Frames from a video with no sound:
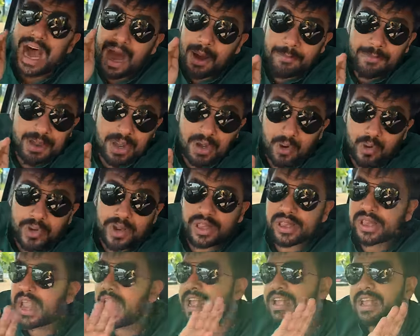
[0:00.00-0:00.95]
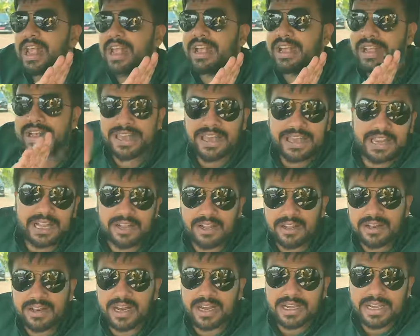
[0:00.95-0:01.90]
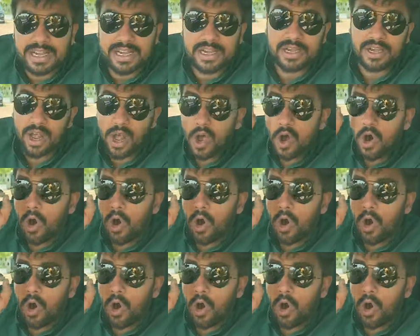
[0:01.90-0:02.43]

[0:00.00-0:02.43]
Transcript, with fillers: आपने नोटिस किया ये ग्रीन कलर का टेंट